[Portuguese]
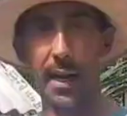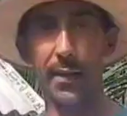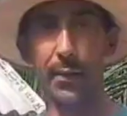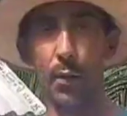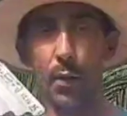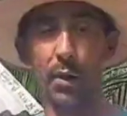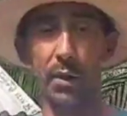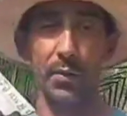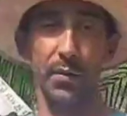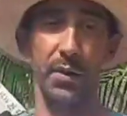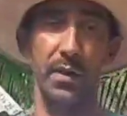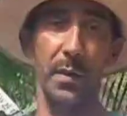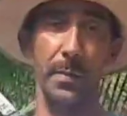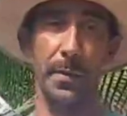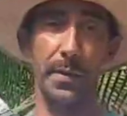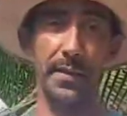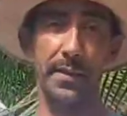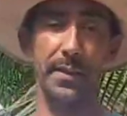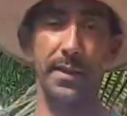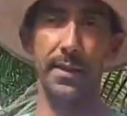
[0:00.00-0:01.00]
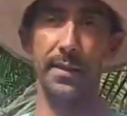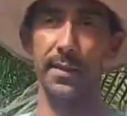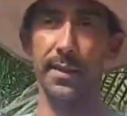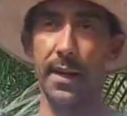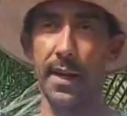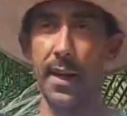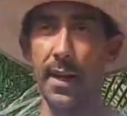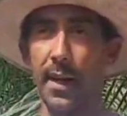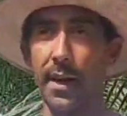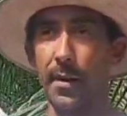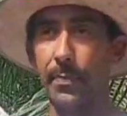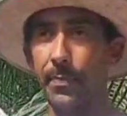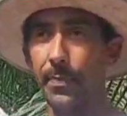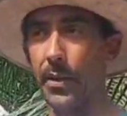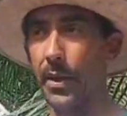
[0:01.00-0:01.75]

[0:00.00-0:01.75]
à noite, você precisa